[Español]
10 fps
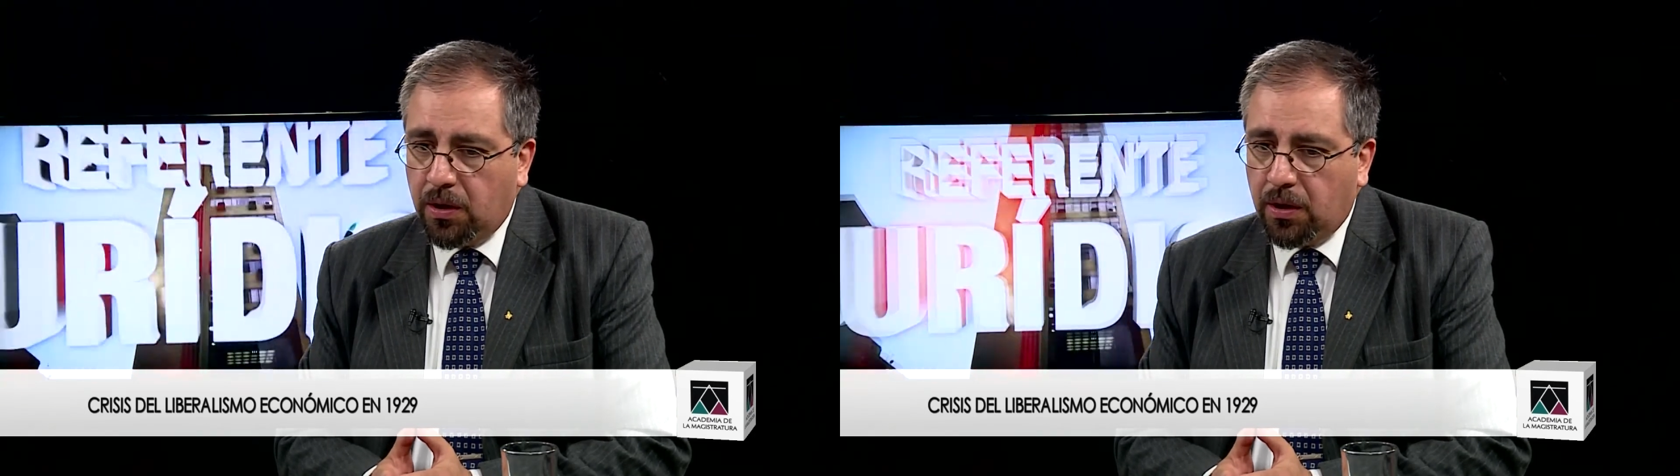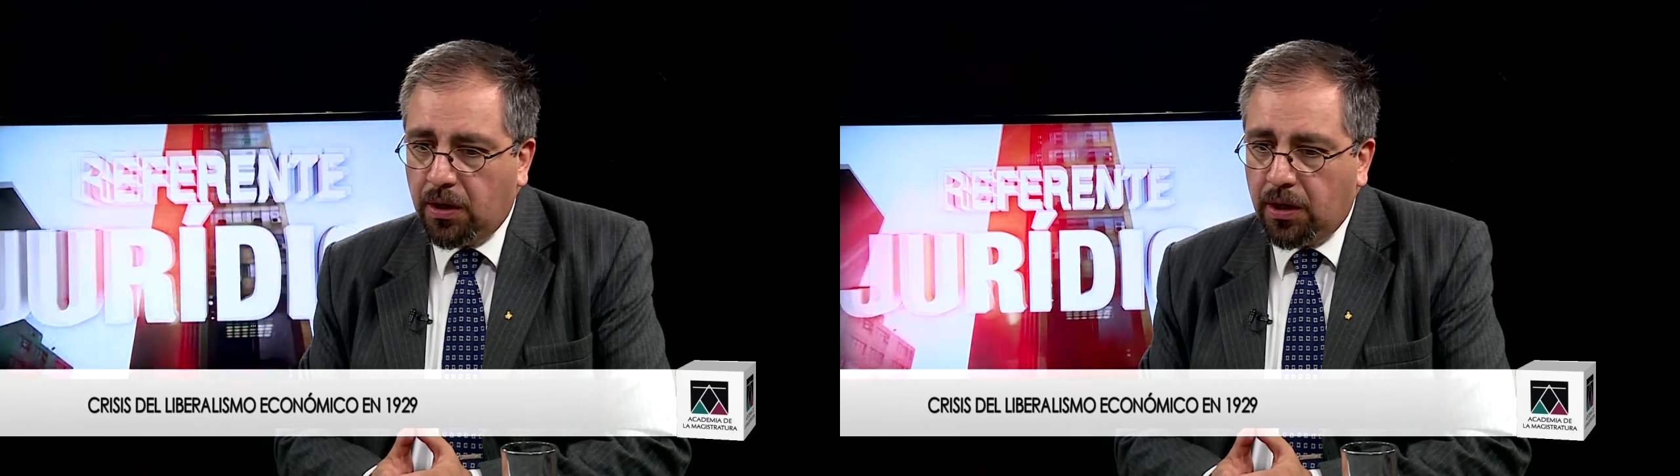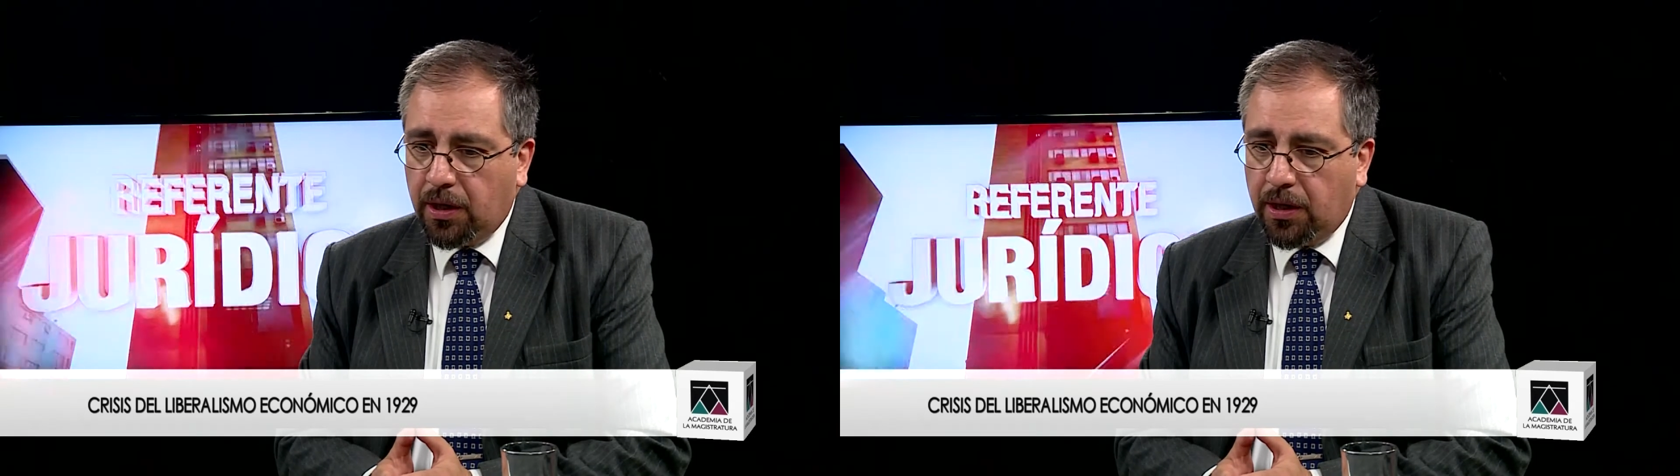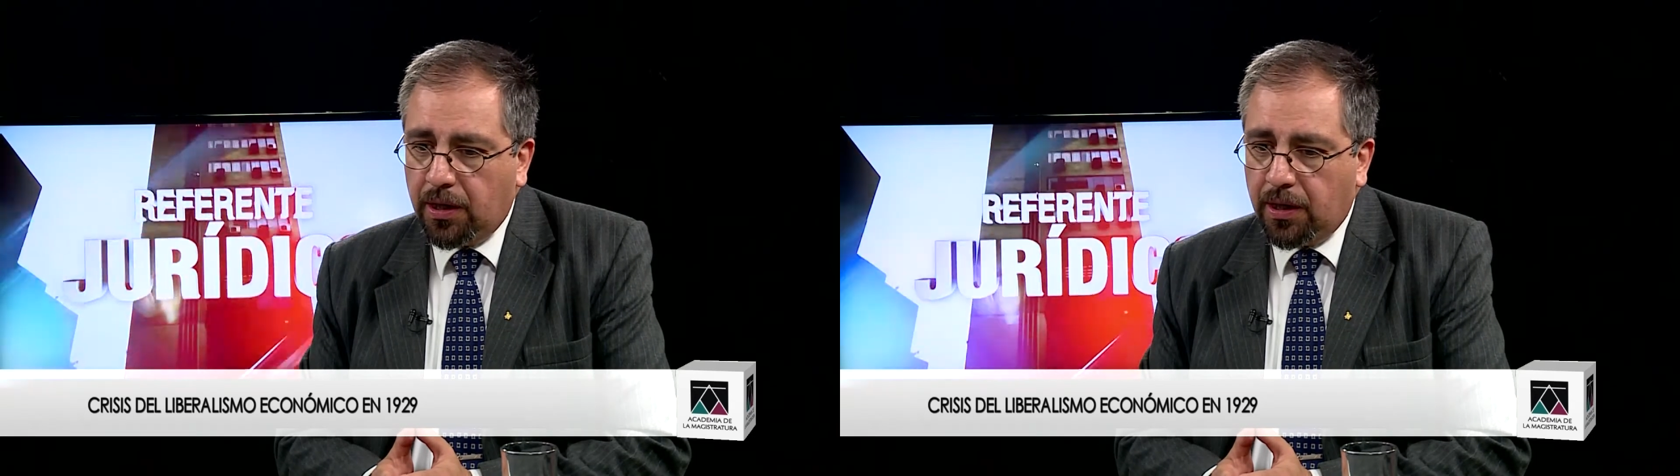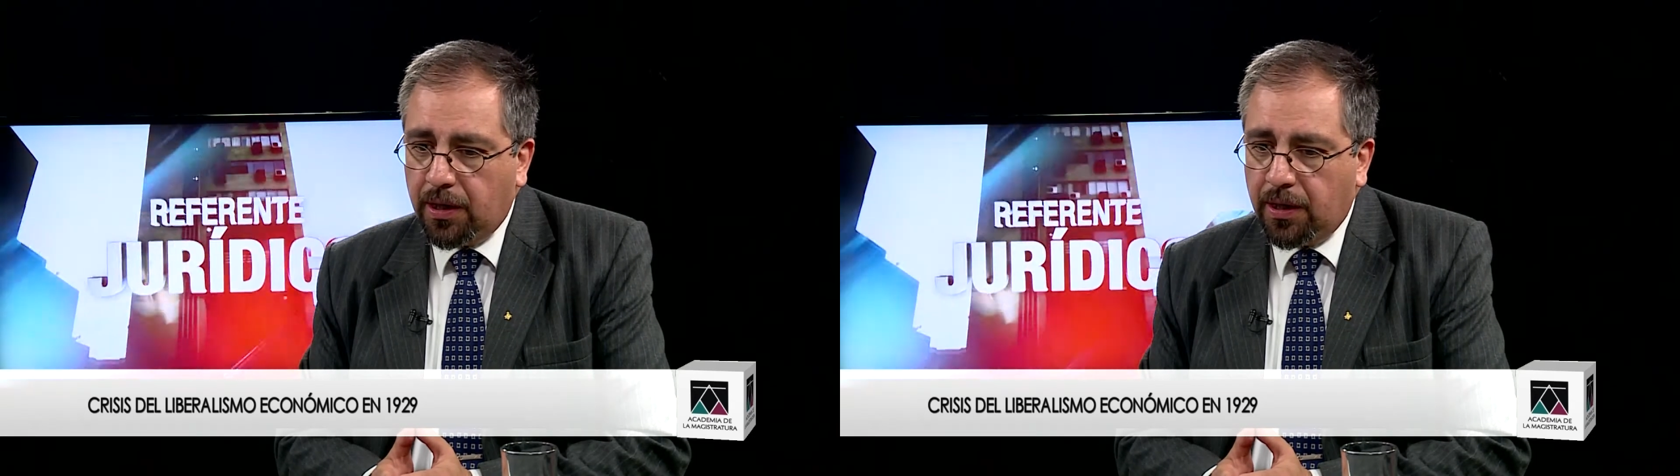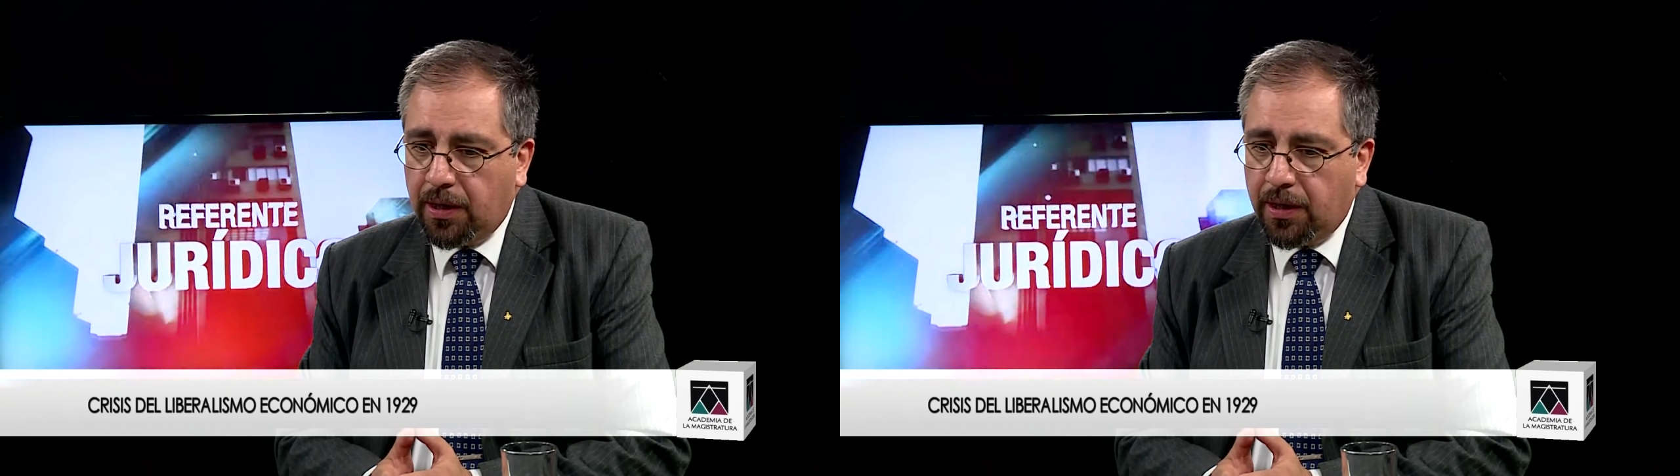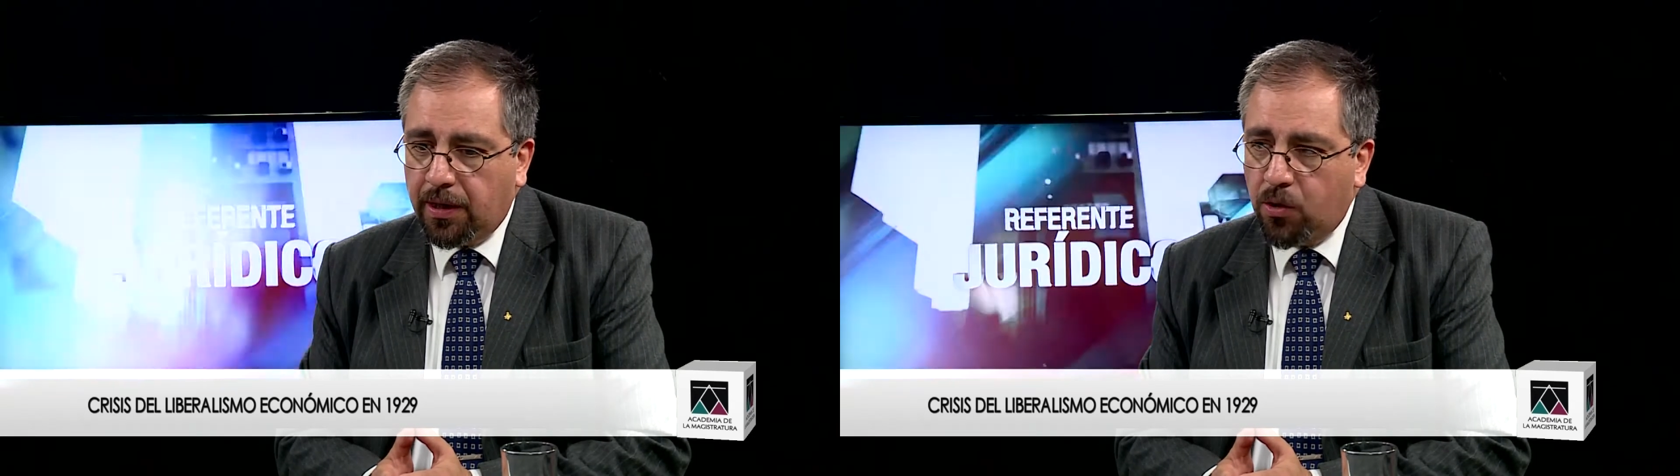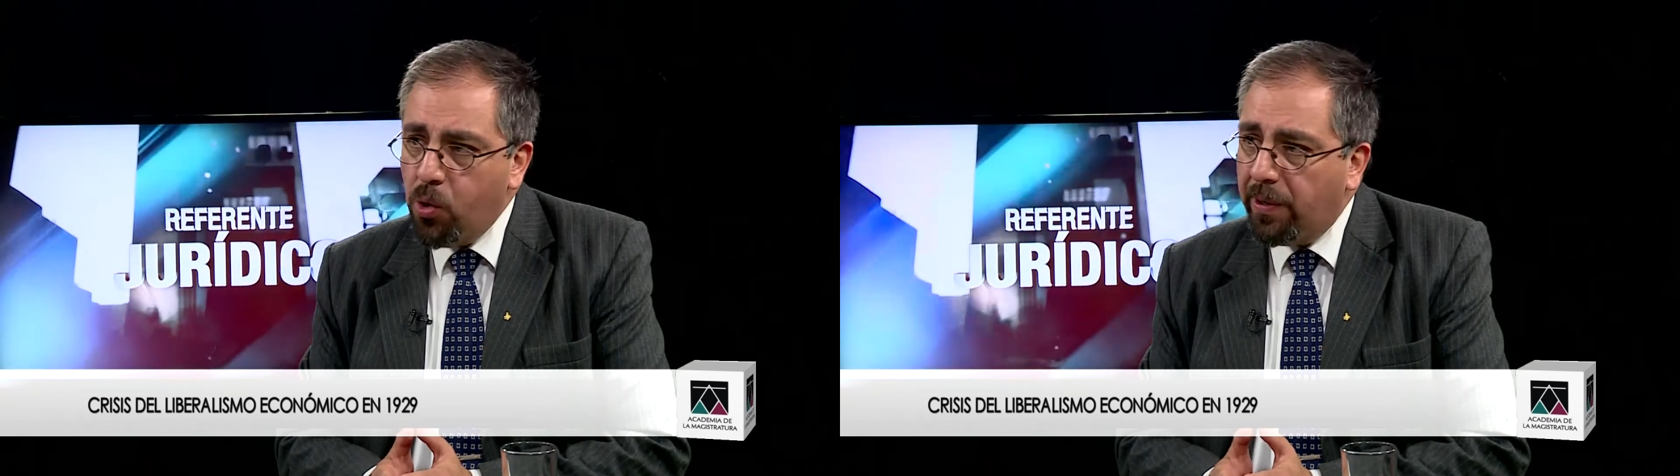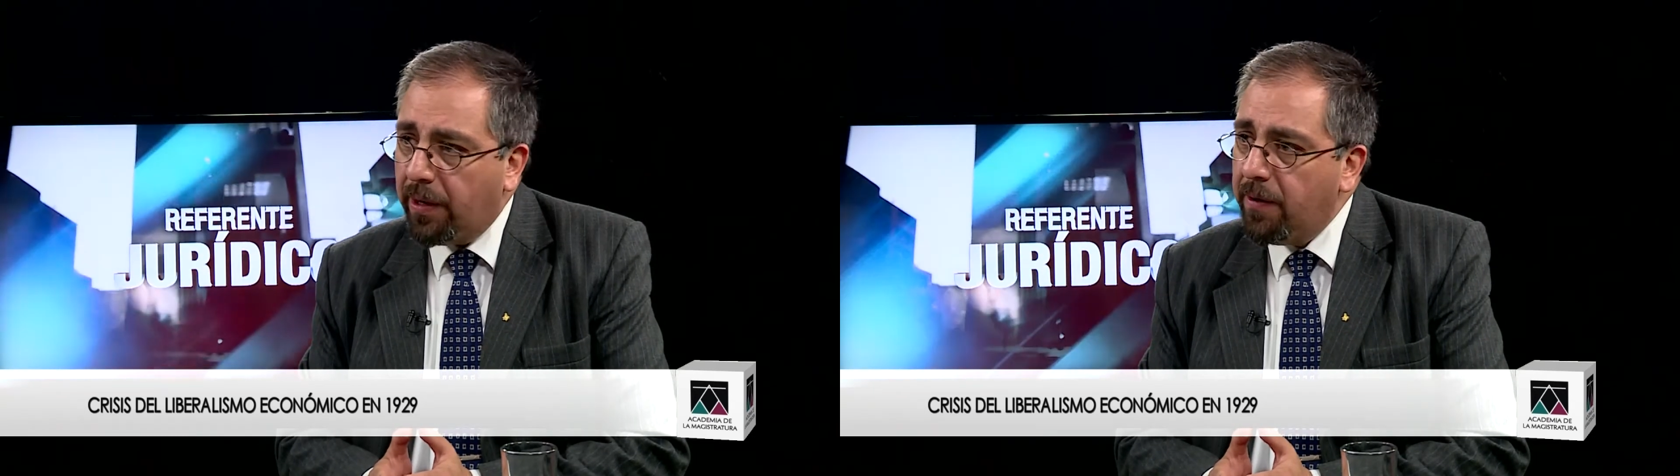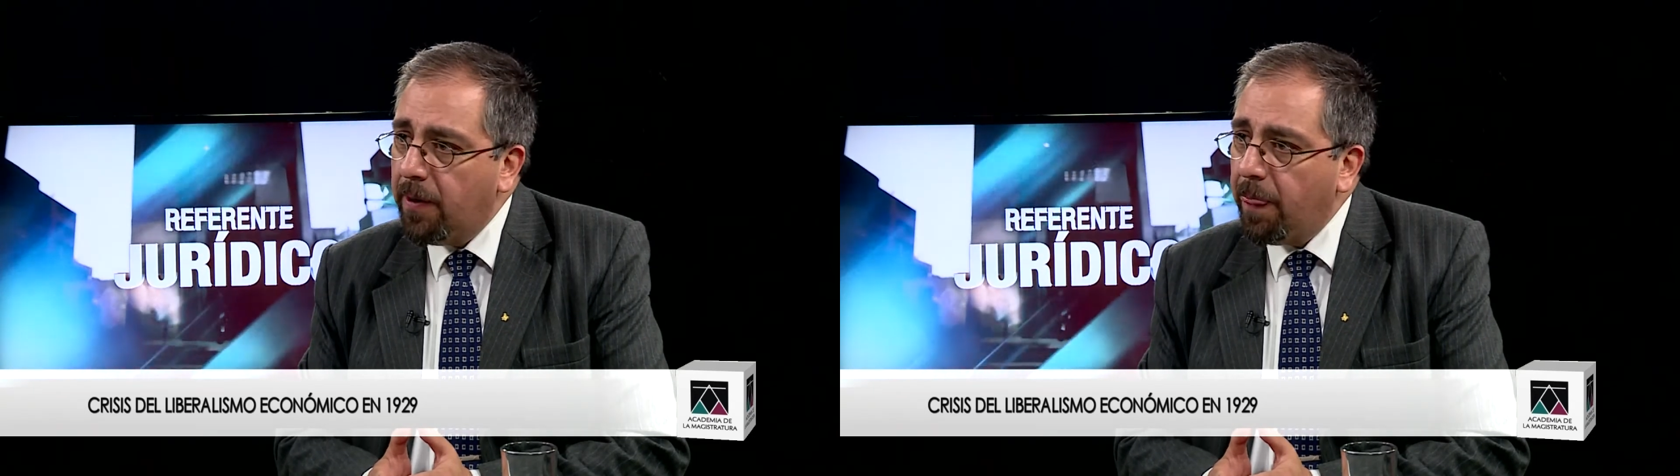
eh, Hoover,